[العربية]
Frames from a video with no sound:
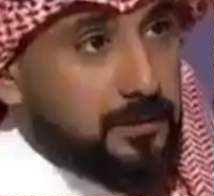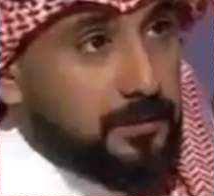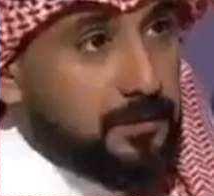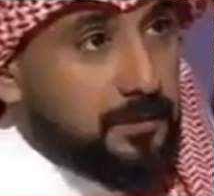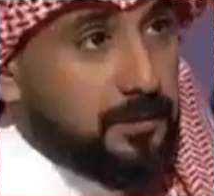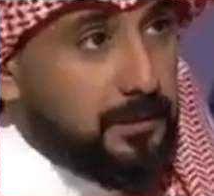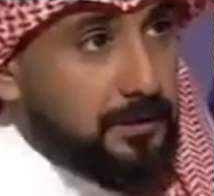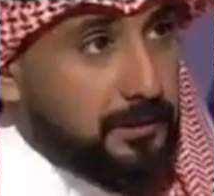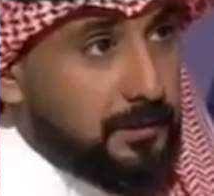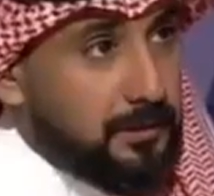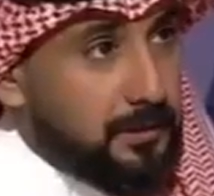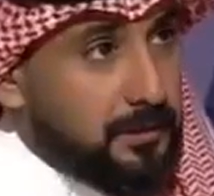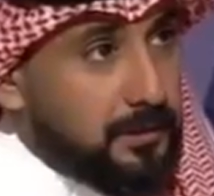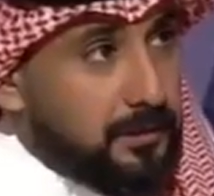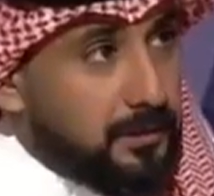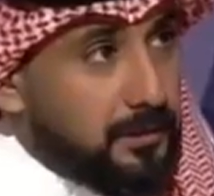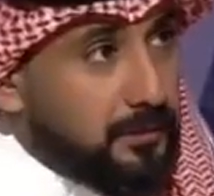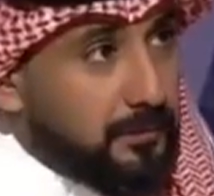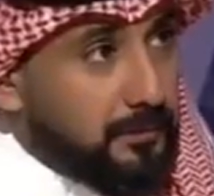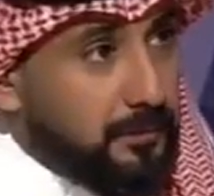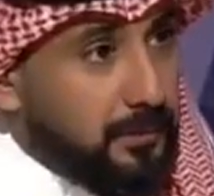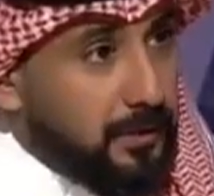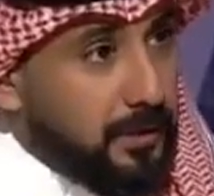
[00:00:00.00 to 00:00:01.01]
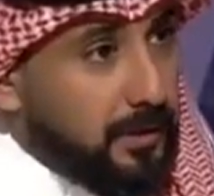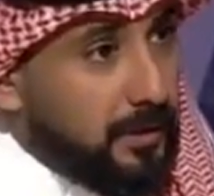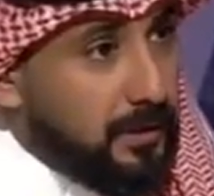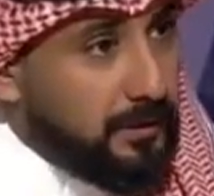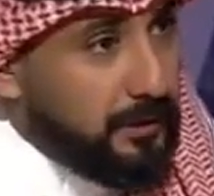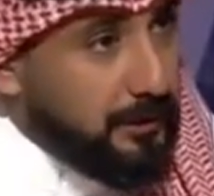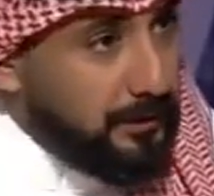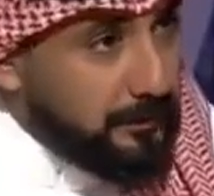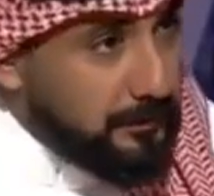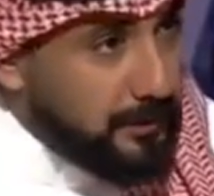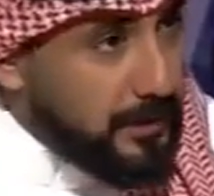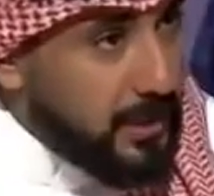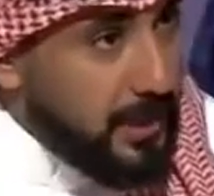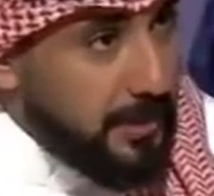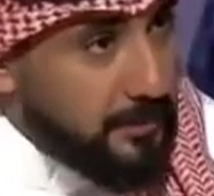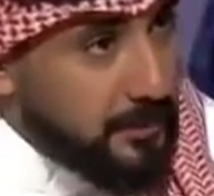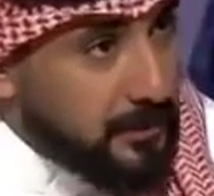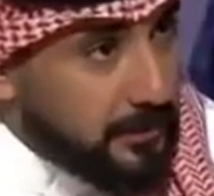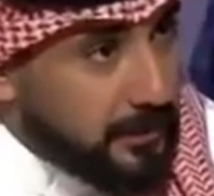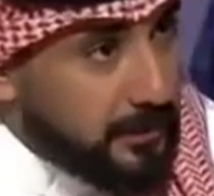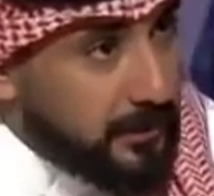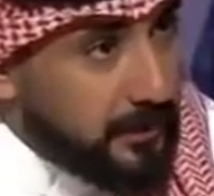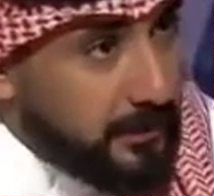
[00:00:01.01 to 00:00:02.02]
آه، يعني والله يعني من
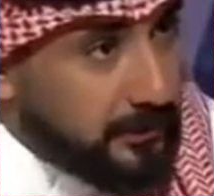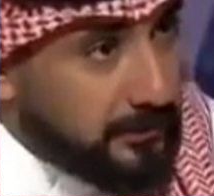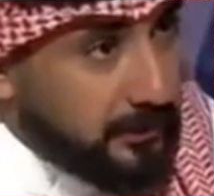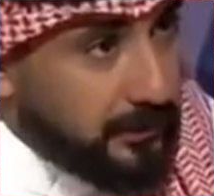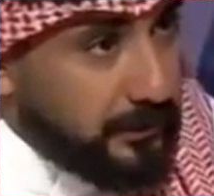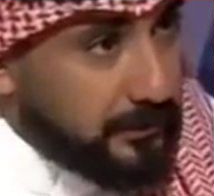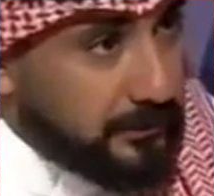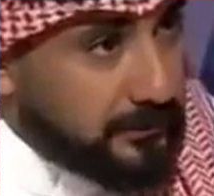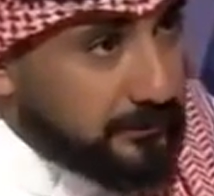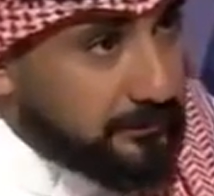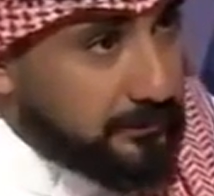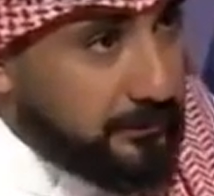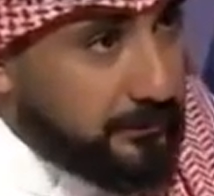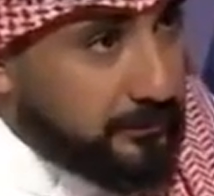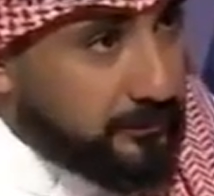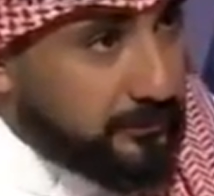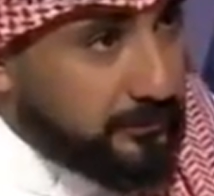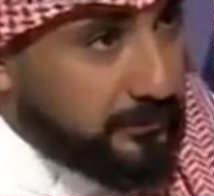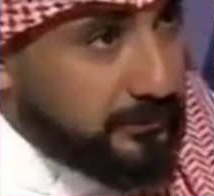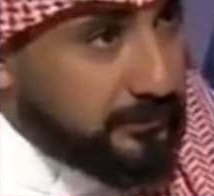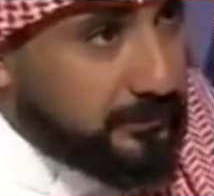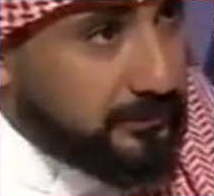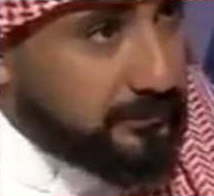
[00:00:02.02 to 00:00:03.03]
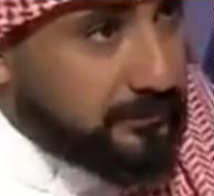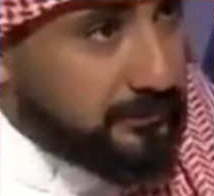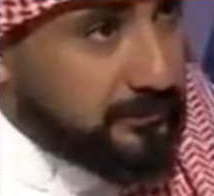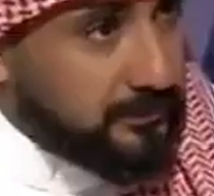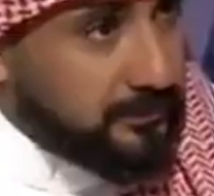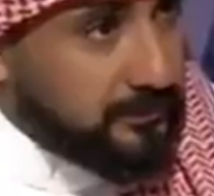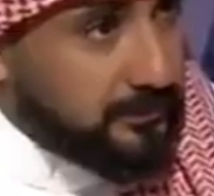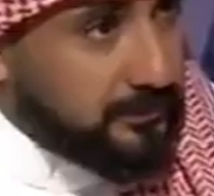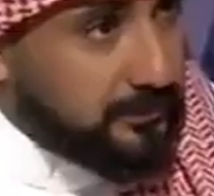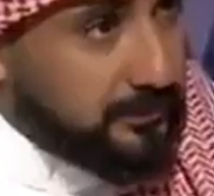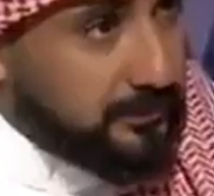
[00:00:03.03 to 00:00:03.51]
اللاعبين قليل ترى نجيب إيه. 97 لا انا